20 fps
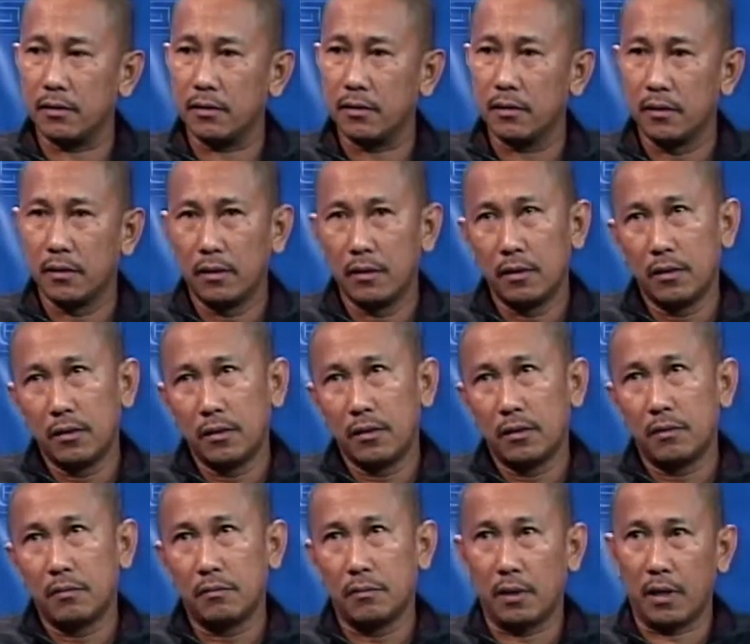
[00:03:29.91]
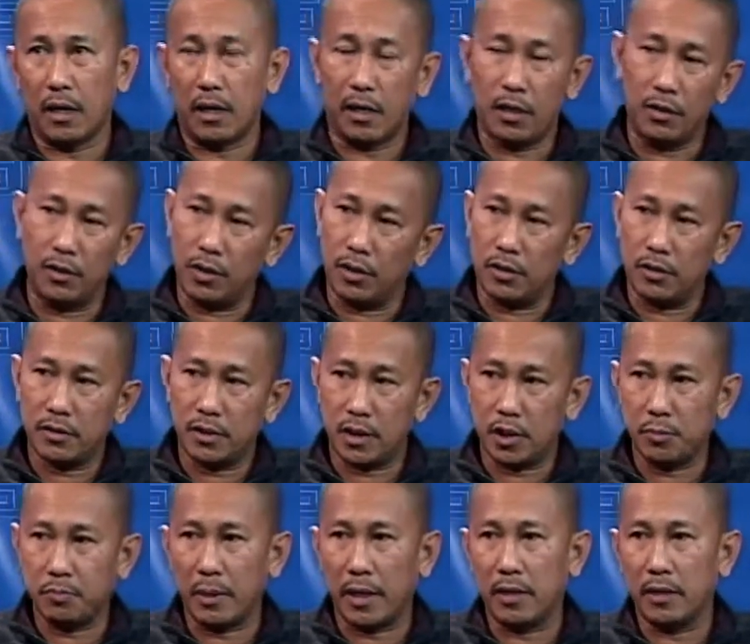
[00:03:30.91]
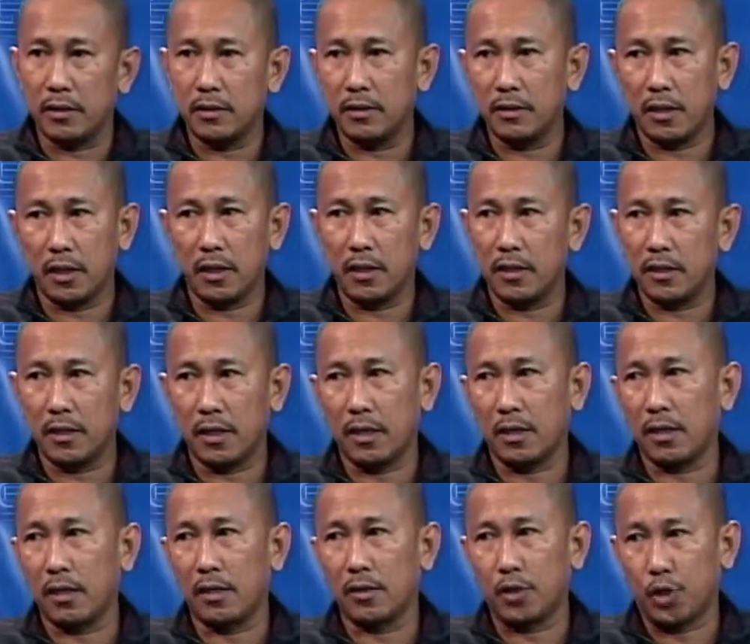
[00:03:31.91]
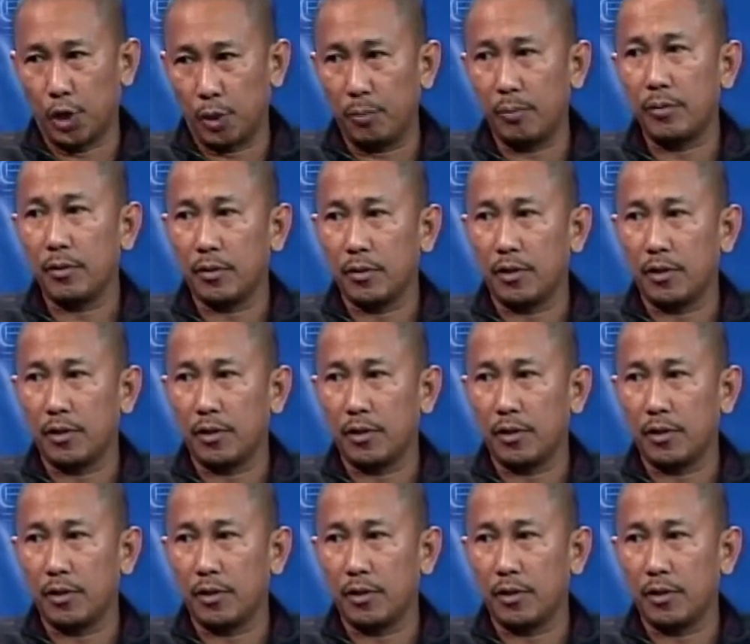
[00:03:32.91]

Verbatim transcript: years? Mga ganon, sa span ng isang uh, term,